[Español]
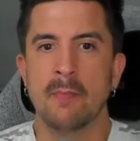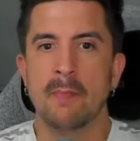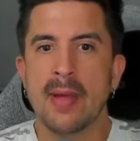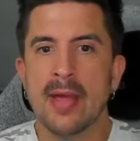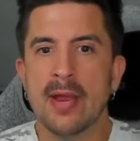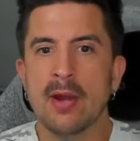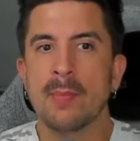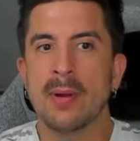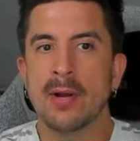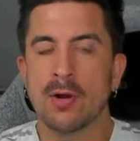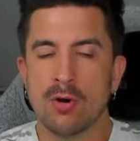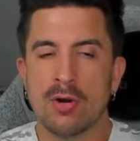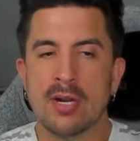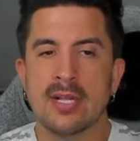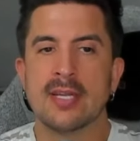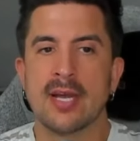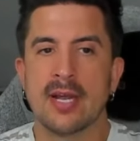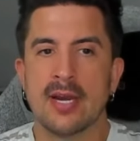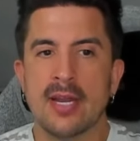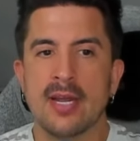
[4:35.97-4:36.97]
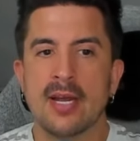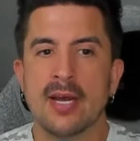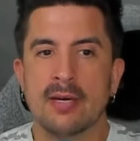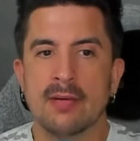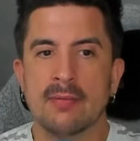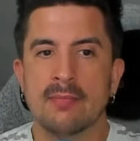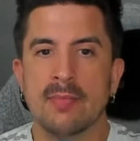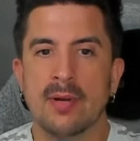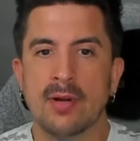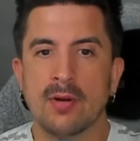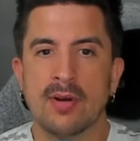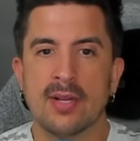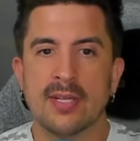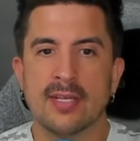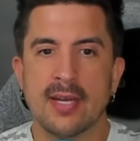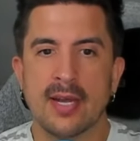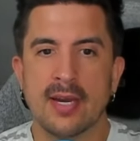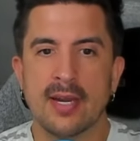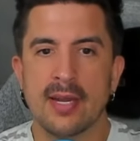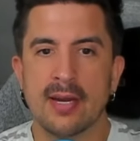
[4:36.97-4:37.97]
Pero me conectaría, me
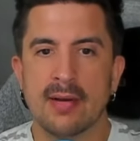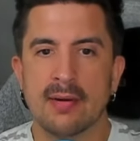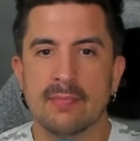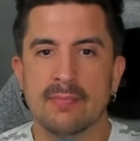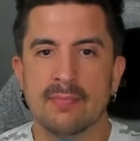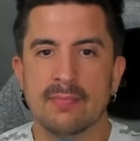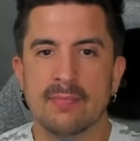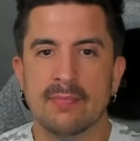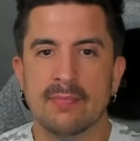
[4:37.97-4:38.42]
conectaría.